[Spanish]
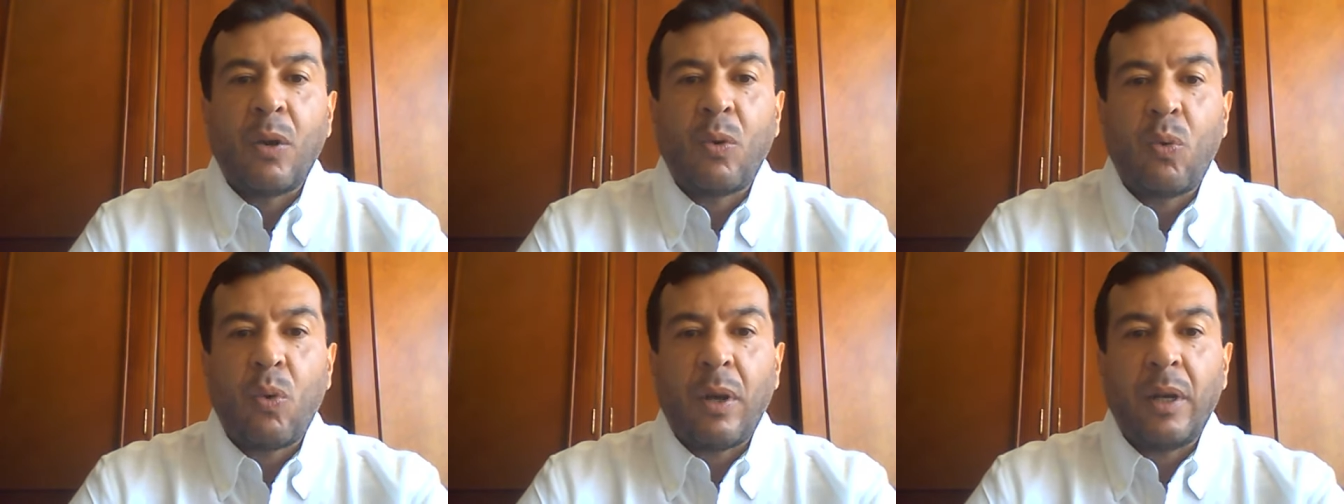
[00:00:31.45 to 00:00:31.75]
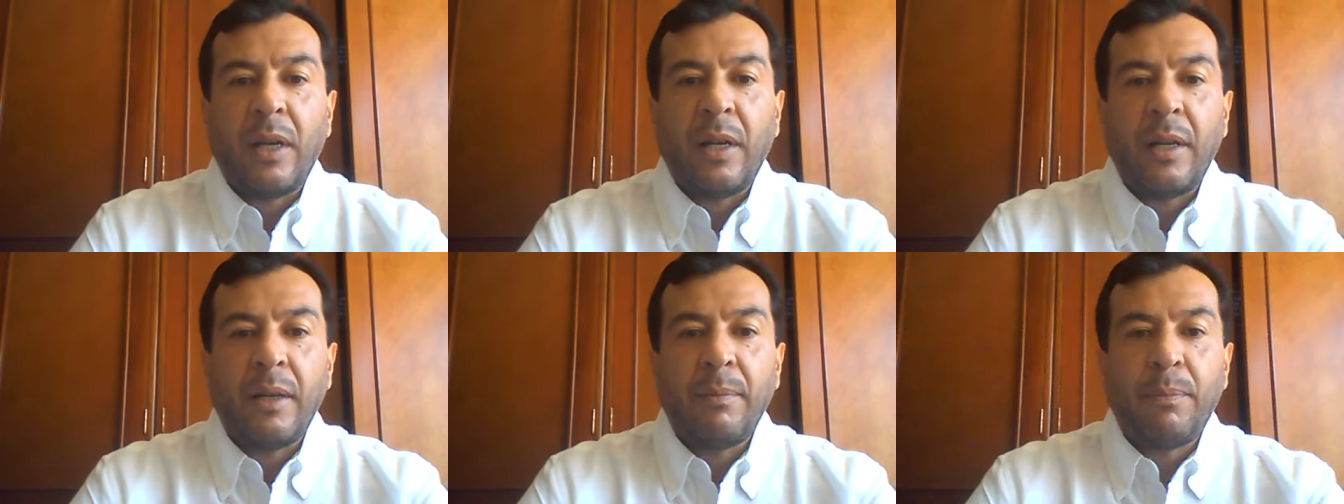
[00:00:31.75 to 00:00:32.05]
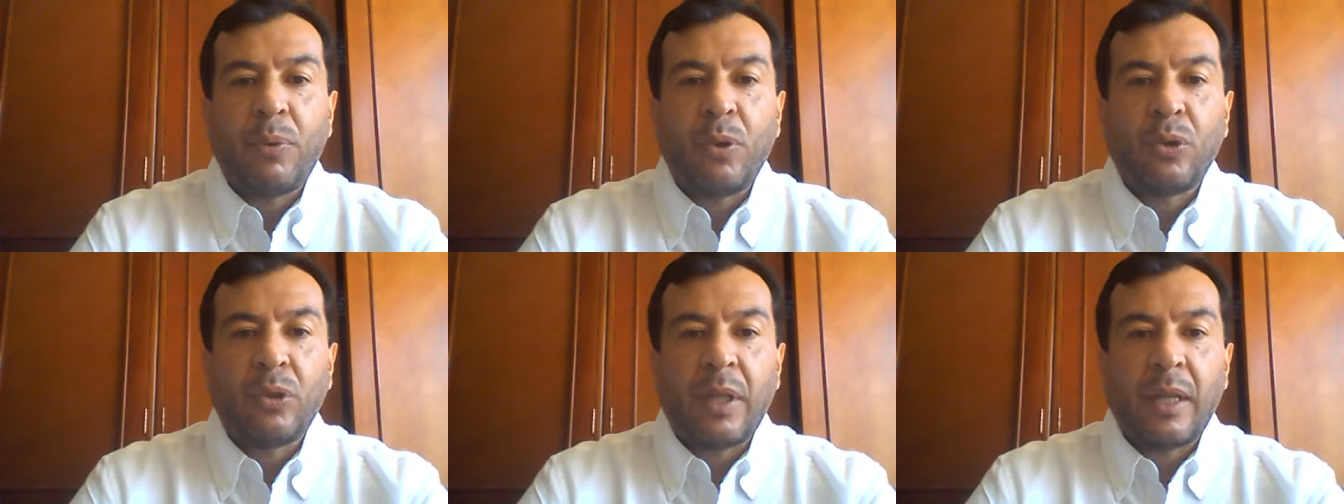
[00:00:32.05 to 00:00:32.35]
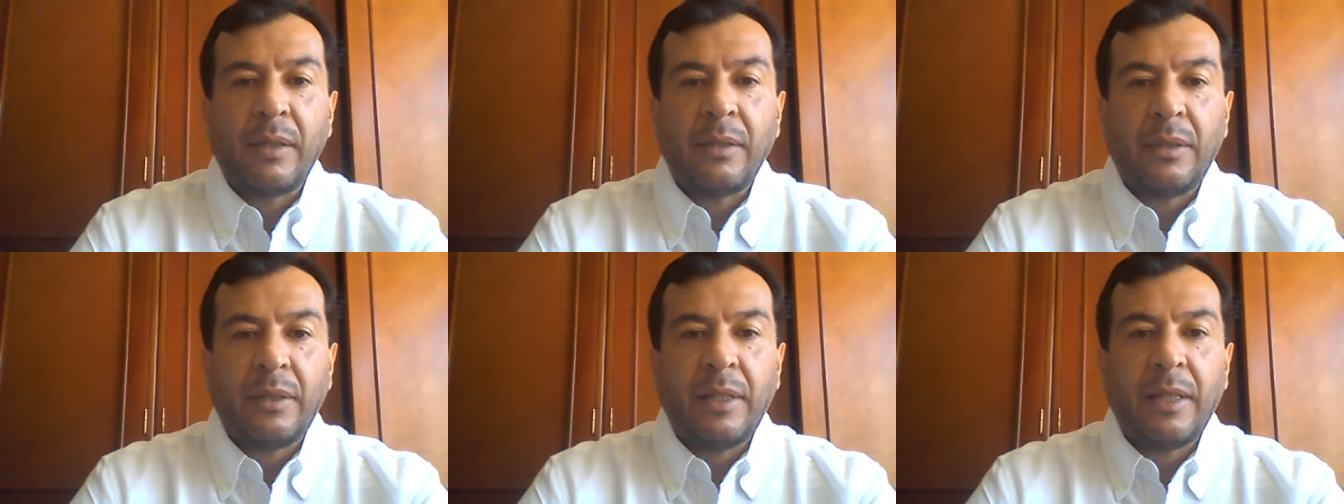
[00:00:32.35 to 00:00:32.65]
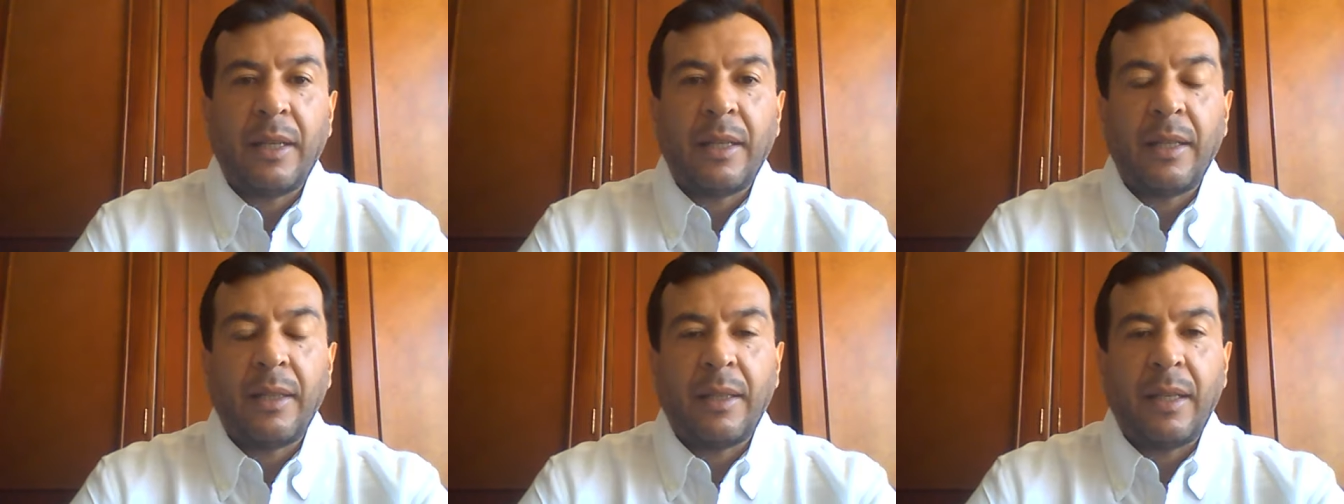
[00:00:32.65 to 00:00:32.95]
cuál es la
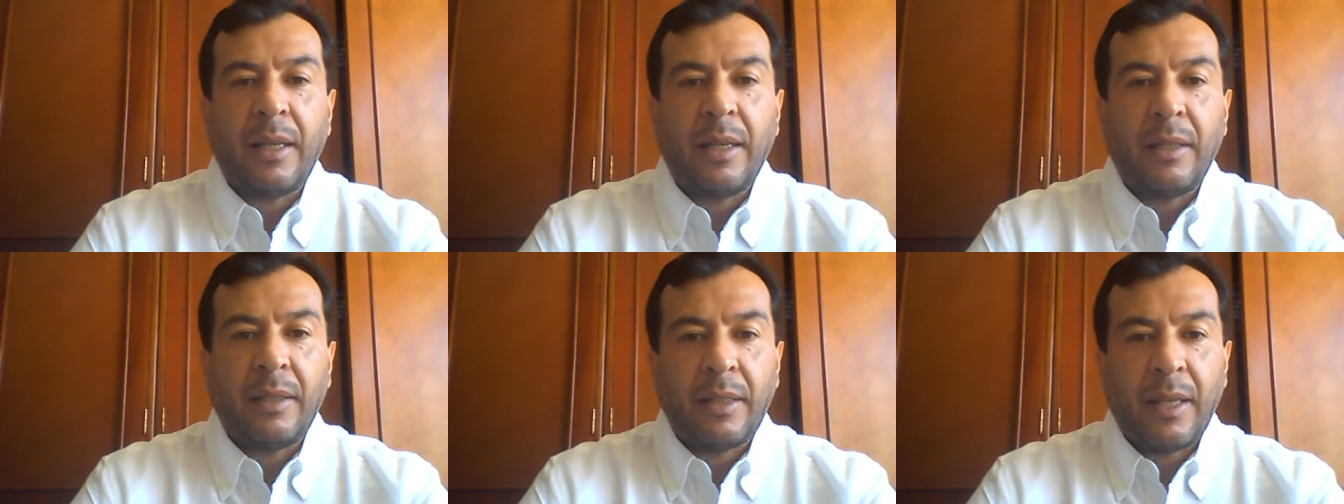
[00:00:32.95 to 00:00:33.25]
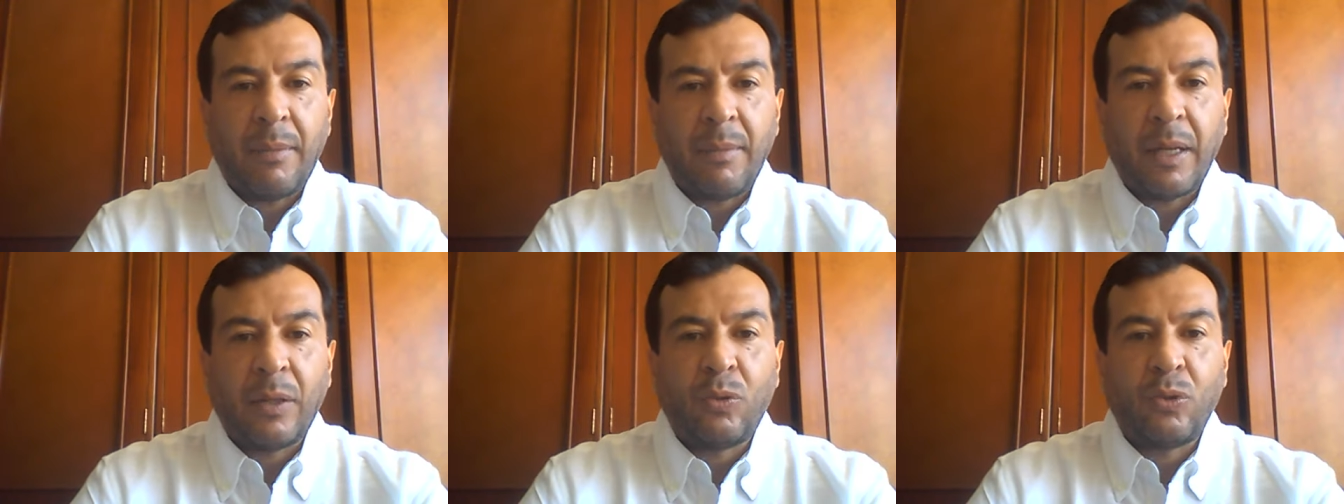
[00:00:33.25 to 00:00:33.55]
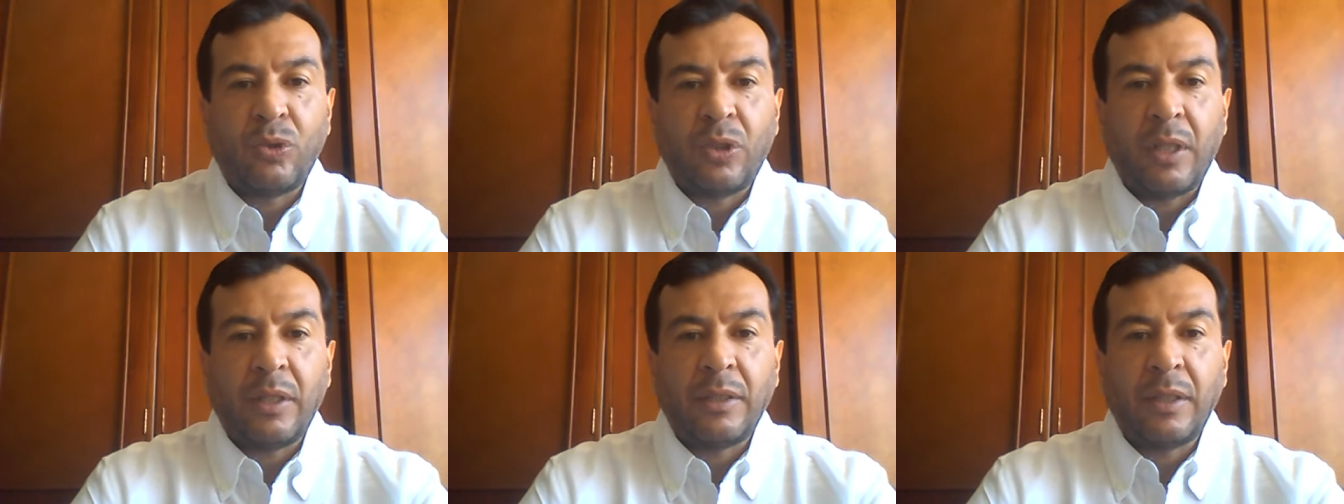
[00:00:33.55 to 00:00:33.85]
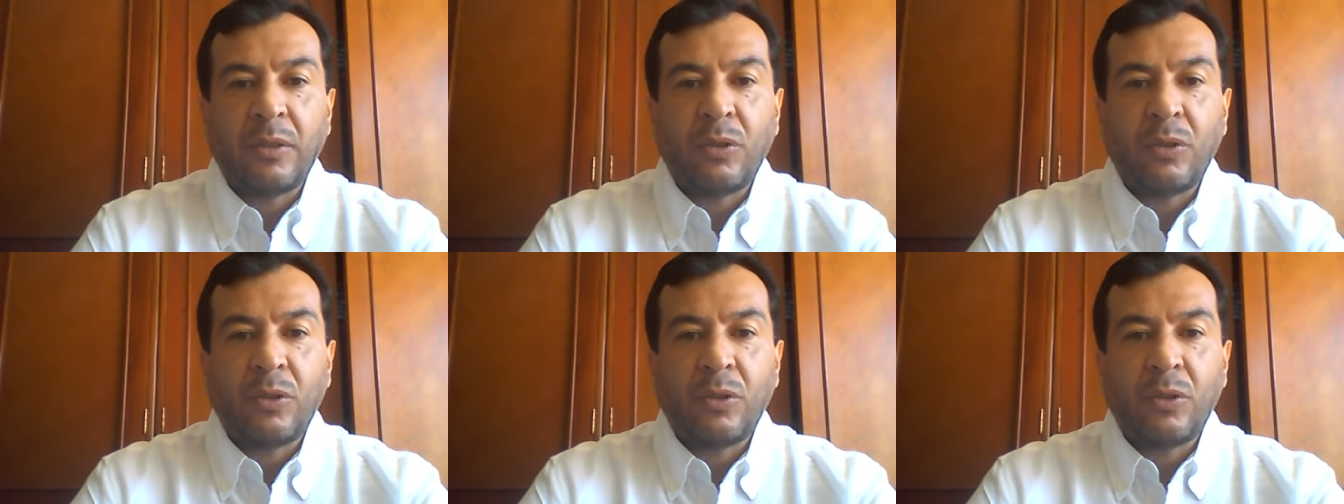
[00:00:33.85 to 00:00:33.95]
importancia del tema que ustedes